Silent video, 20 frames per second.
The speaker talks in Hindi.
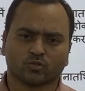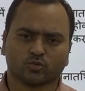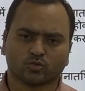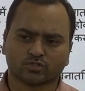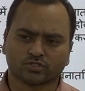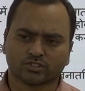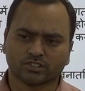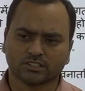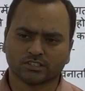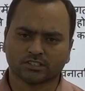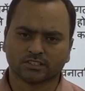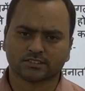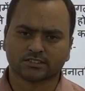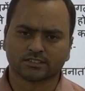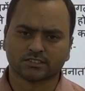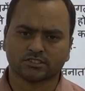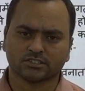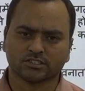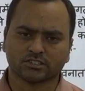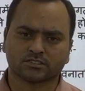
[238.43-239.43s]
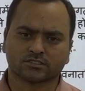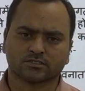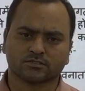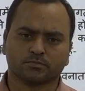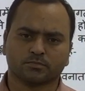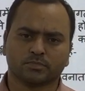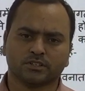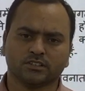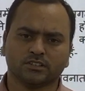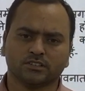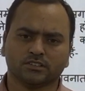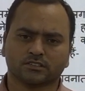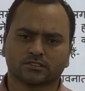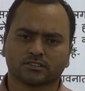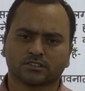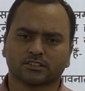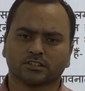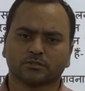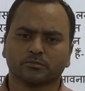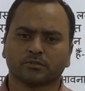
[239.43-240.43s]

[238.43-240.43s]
उसी किसी जिस भी स्थिति में